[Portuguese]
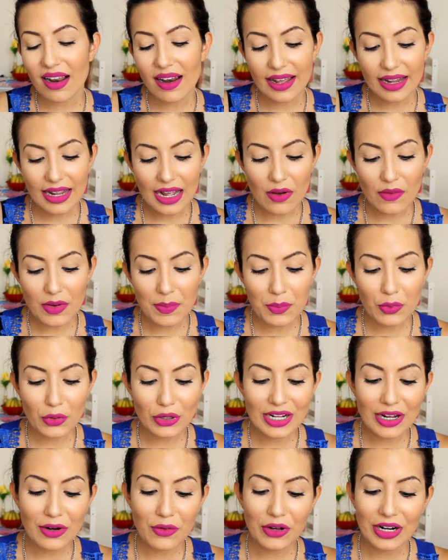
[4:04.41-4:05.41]
legal e
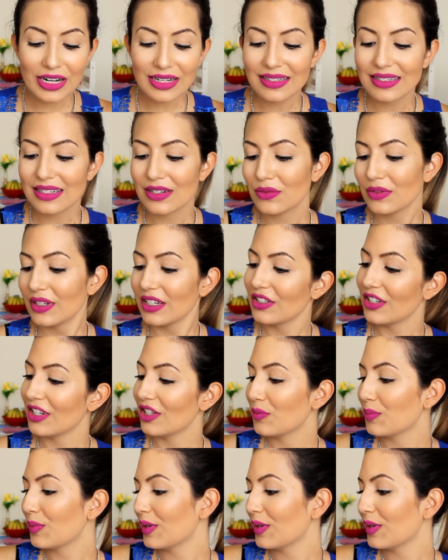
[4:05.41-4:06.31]
por decoração, né, gente?